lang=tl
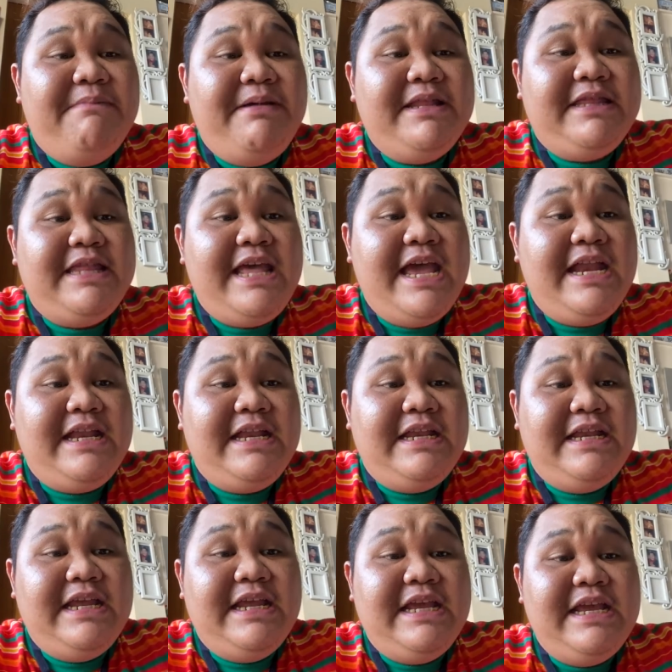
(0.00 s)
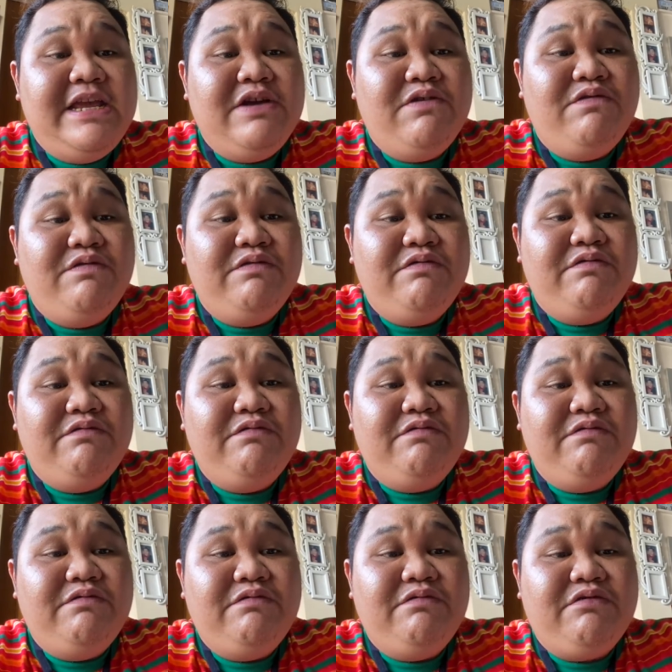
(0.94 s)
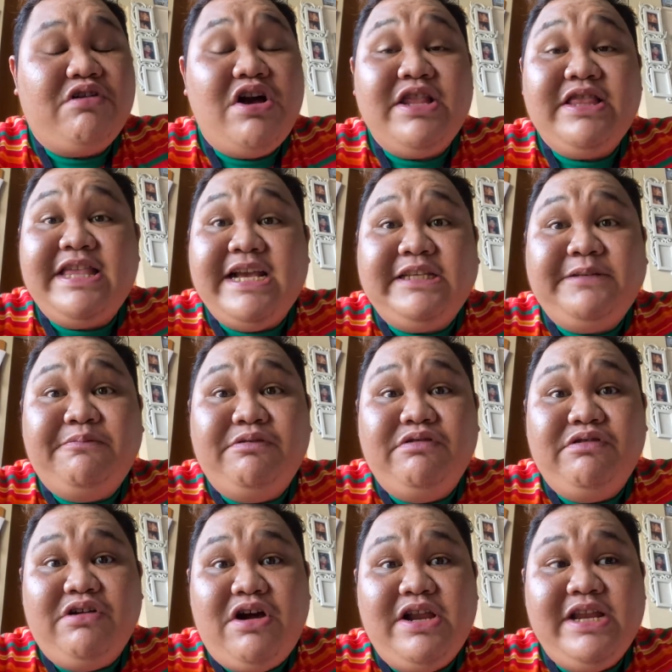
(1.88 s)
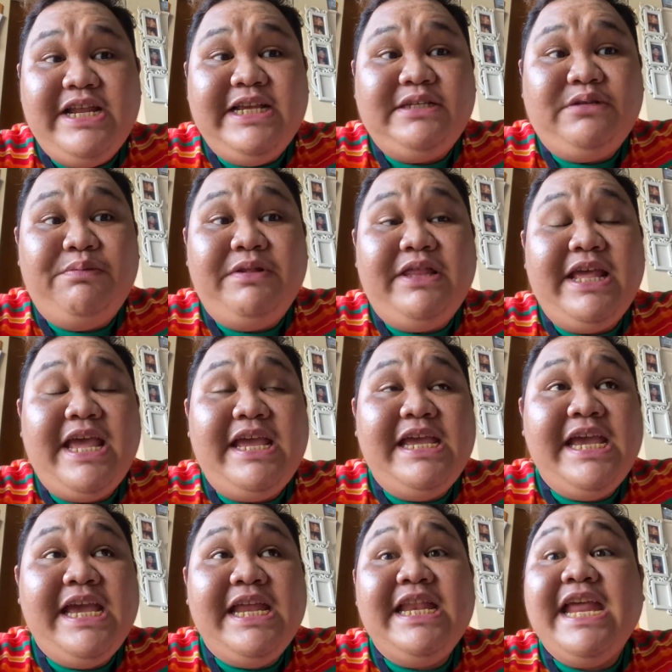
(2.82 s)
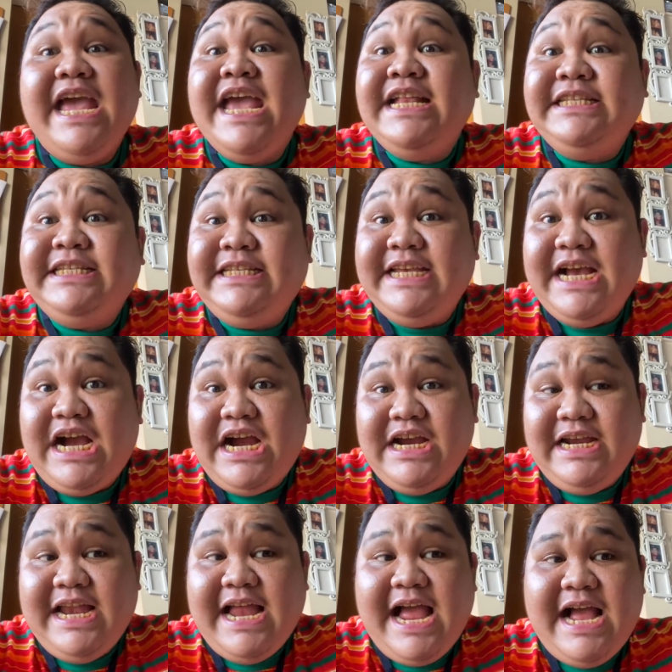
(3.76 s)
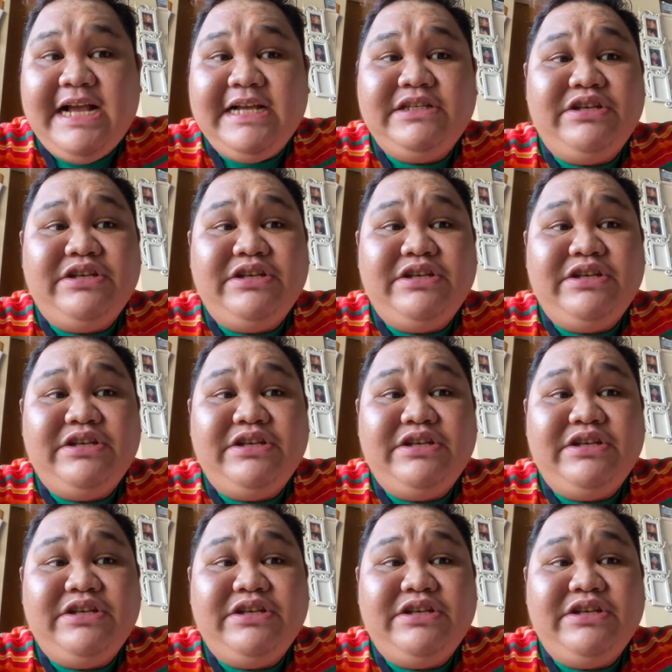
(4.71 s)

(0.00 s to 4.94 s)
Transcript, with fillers: But then, yung context po noon is within NCR lang.